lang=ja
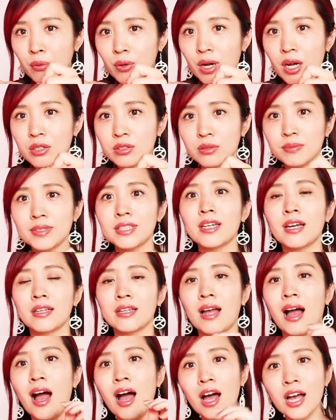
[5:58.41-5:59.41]
を描くみた
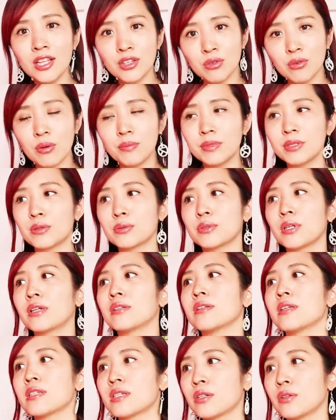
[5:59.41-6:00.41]
いなアートは見たことあ
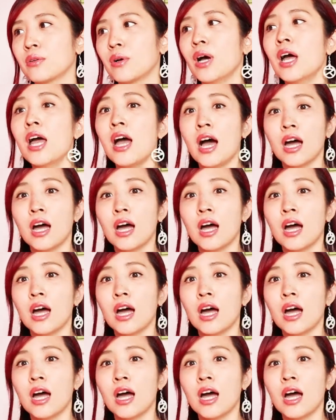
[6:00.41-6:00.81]
るんですけど、